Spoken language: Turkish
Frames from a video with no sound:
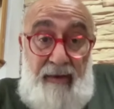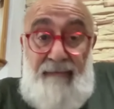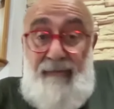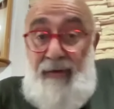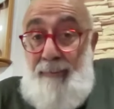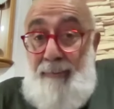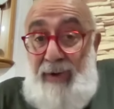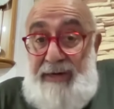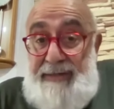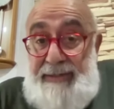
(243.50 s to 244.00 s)

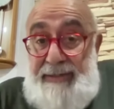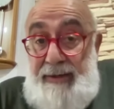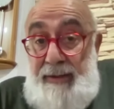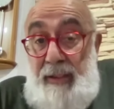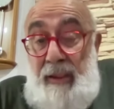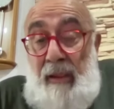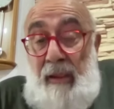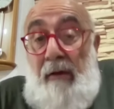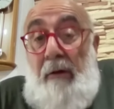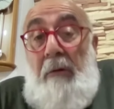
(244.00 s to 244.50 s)
ve
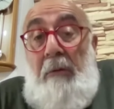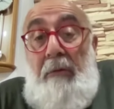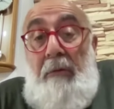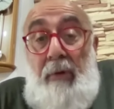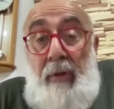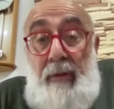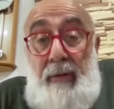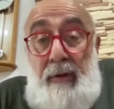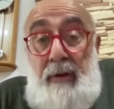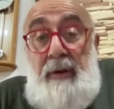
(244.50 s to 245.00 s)
başında
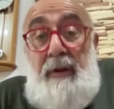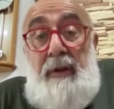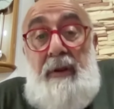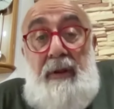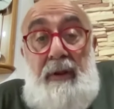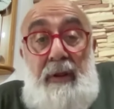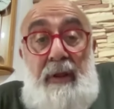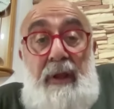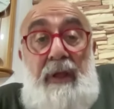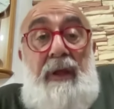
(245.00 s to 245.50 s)

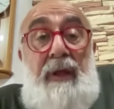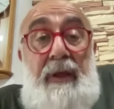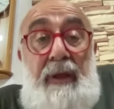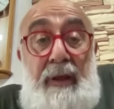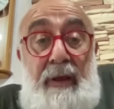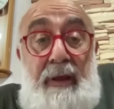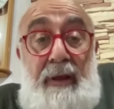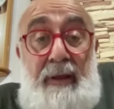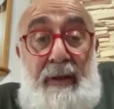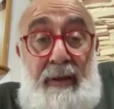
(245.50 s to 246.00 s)
e,
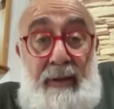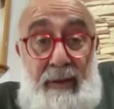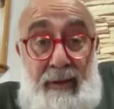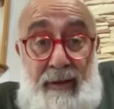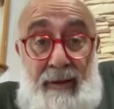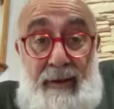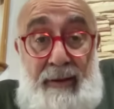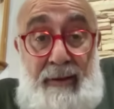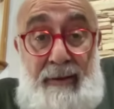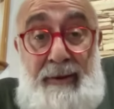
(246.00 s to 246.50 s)

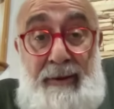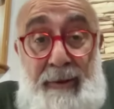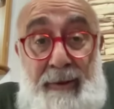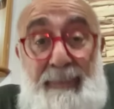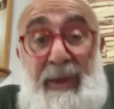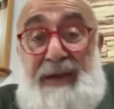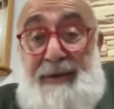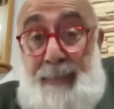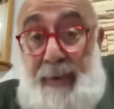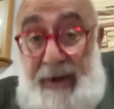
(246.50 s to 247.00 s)

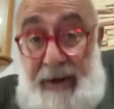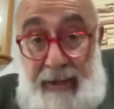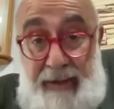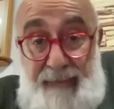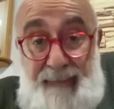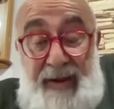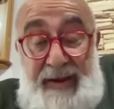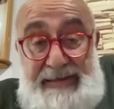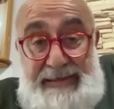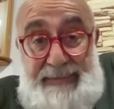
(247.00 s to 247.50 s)
beş para
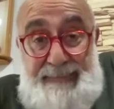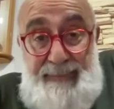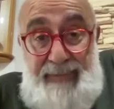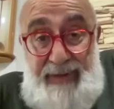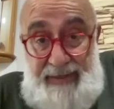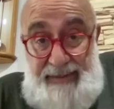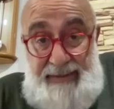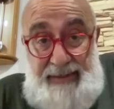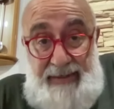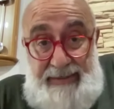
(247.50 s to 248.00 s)
etmez
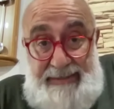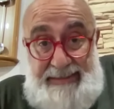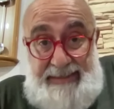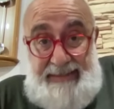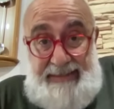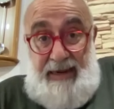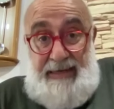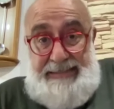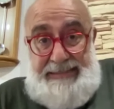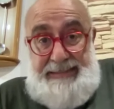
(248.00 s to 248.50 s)
bir
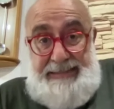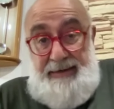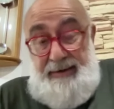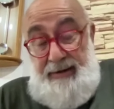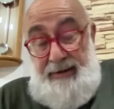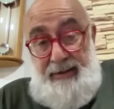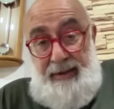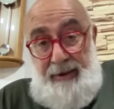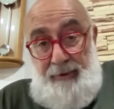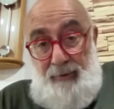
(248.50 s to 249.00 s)
siyasi
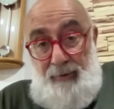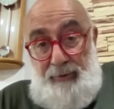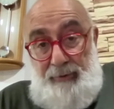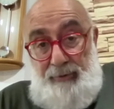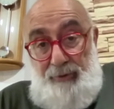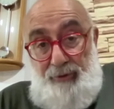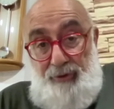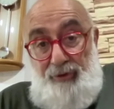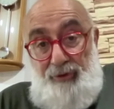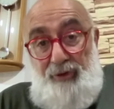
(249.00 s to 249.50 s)
lider
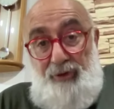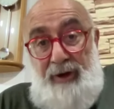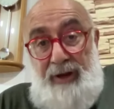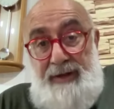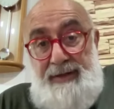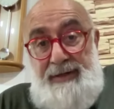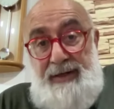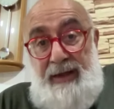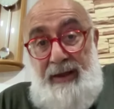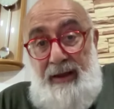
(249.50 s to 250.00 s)
olduğu
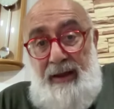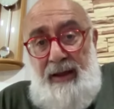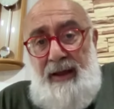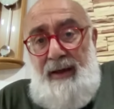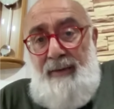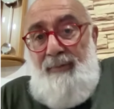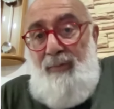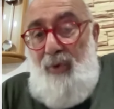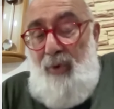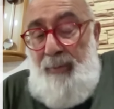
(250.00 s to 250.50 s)
sürece
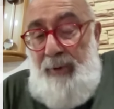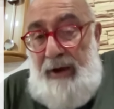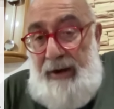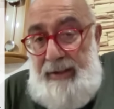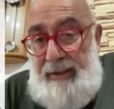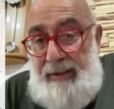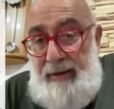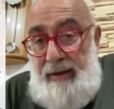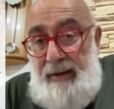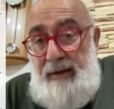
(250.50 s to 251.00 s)
bu
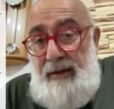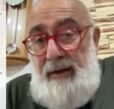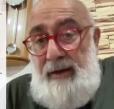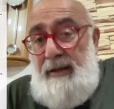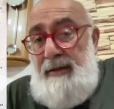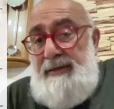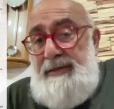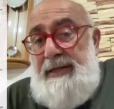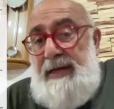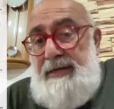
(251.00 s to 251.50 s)

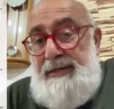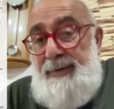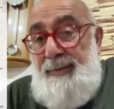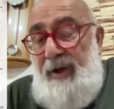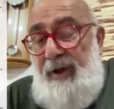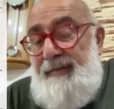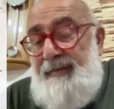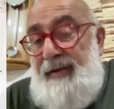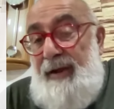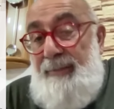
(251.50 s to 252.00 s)
partinin
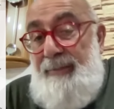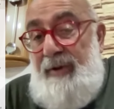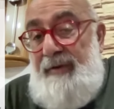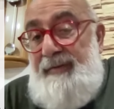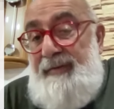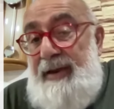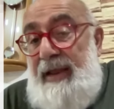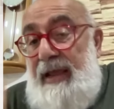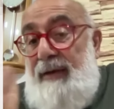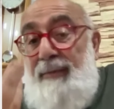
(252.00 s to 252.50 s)
seçim
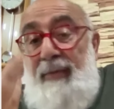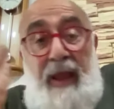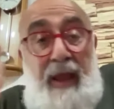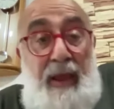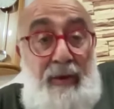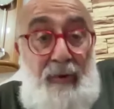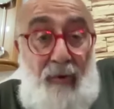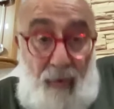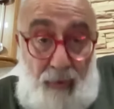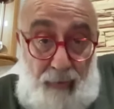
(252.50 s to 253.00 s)
kazanmasına
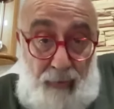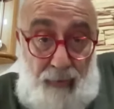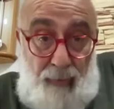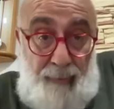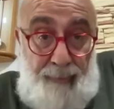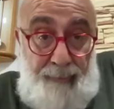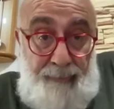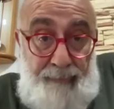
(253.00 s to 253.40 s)
imkan yoktu.